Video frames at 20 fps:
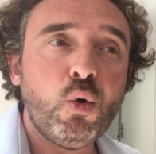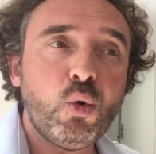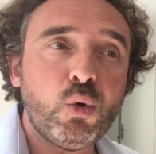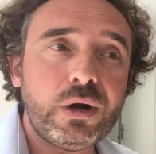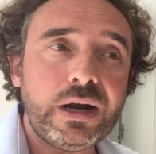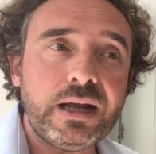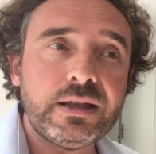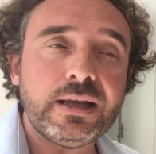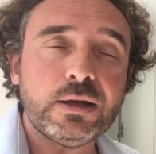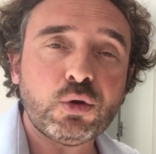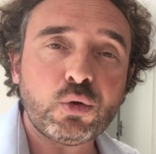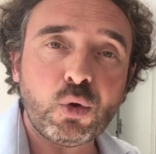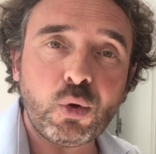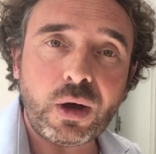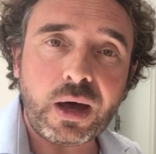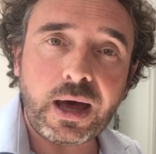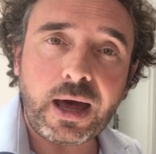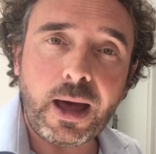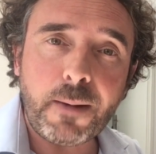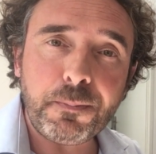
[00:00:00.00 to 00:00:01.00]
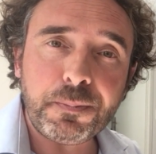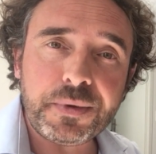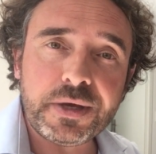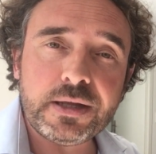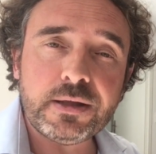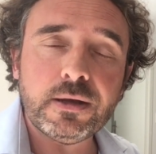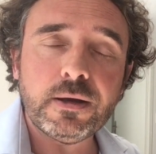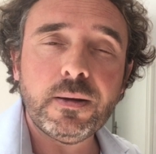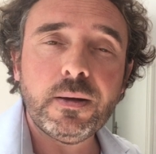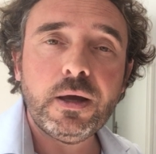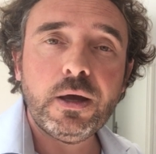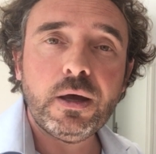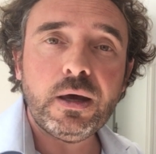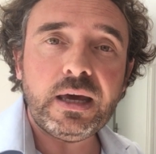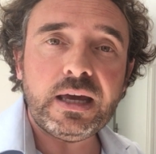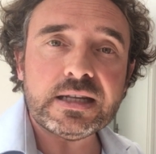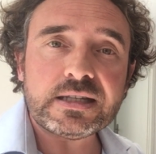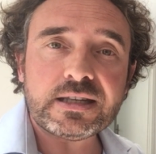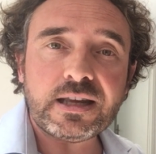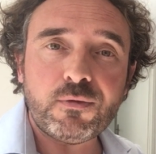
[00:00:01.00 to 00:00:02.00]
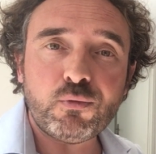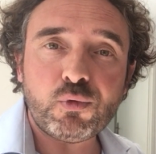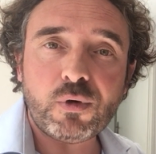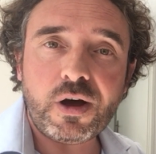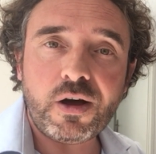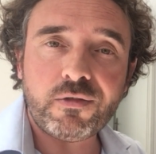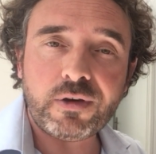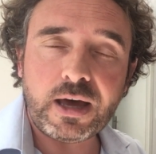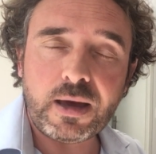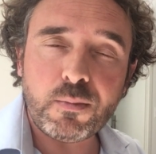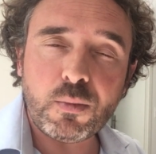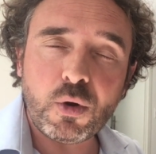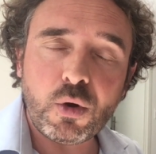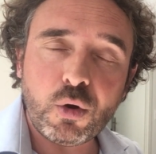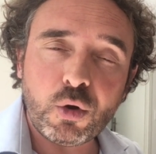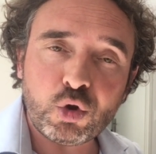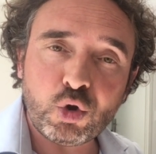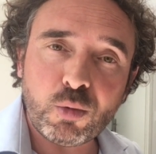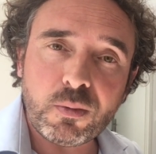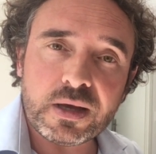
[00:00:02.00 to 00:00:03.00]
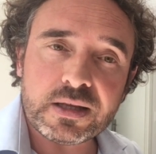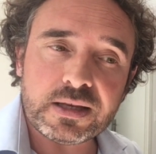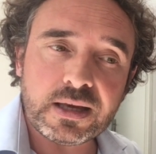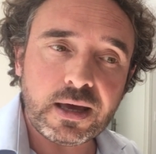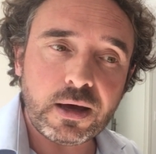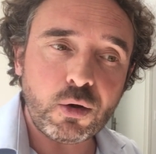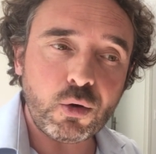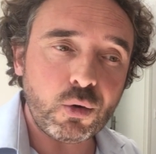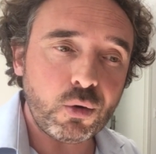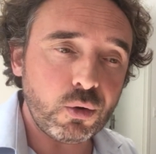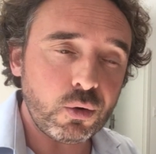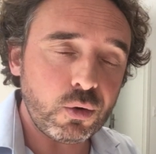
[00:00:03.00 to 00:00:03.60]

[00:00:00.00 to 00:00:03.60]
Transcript: au-delà d'être rapide et de savoir vraiment de manière